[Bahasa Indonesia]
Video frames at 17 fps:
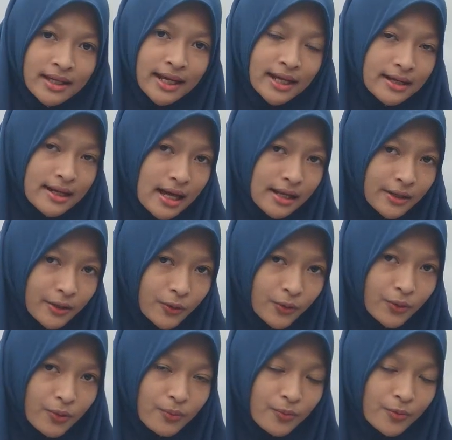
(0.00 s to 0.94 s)
hindari
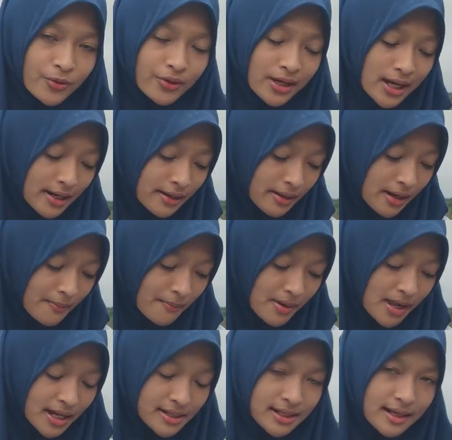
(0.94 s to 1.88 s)
kerumunan dan
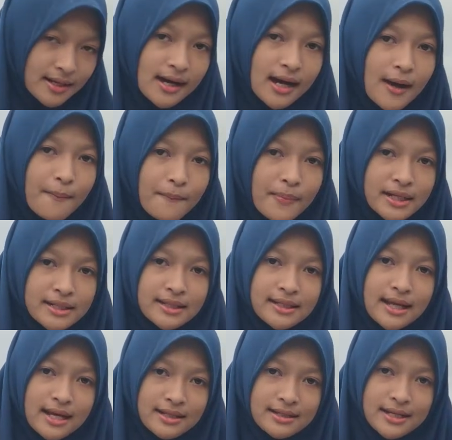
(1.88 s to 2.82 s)
melaksanakan
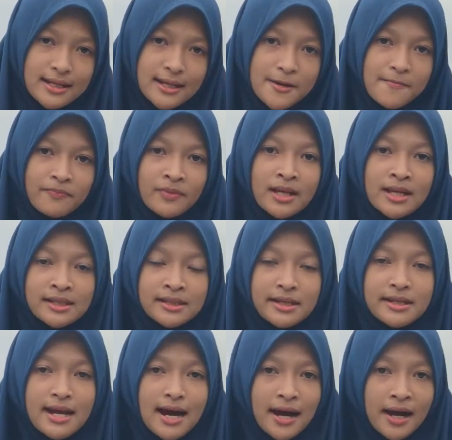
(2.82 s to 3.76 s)
vaksinasi.
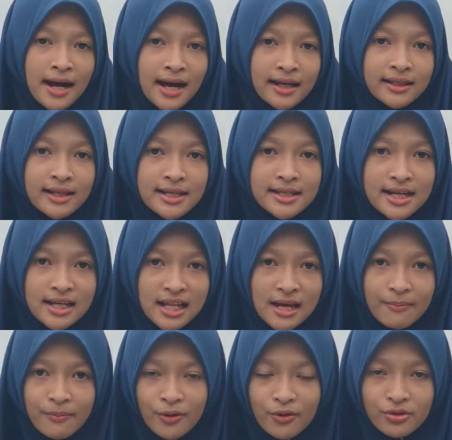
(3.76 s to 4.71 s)
Sedangkan
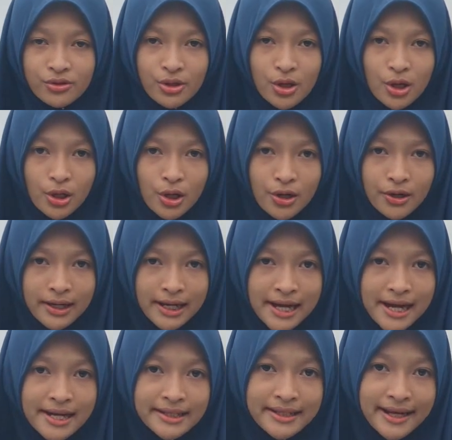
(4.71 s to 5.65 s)
gejala virus
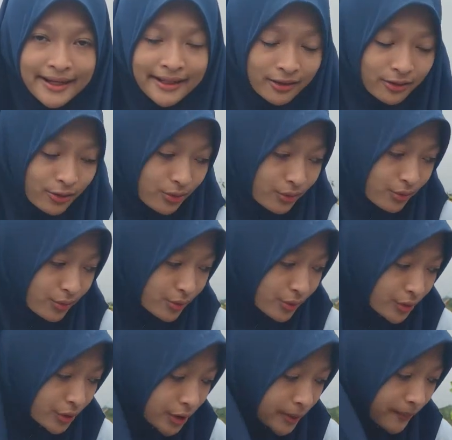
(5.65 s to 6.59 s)
corona yaitu
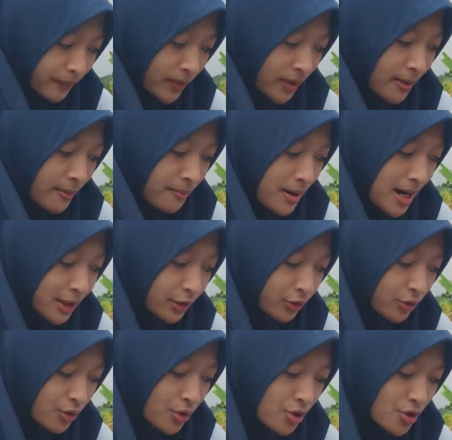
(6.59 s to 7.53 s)

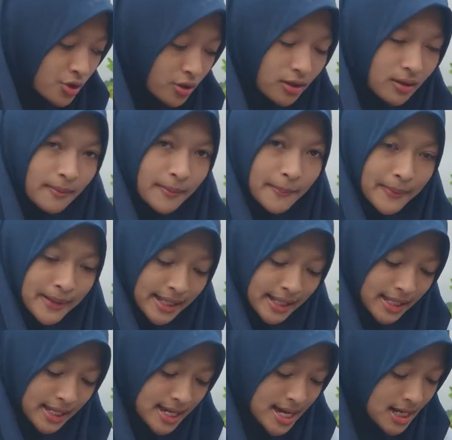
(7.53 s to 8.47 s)
batuk,
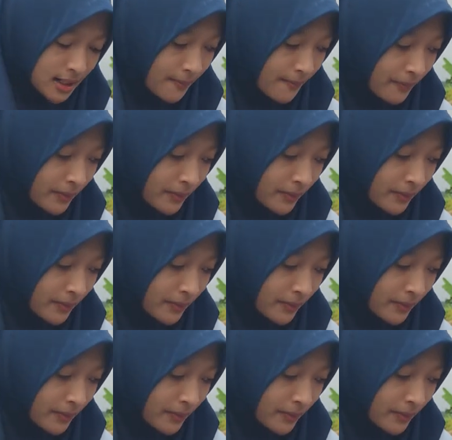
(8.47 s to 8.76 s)
pilek,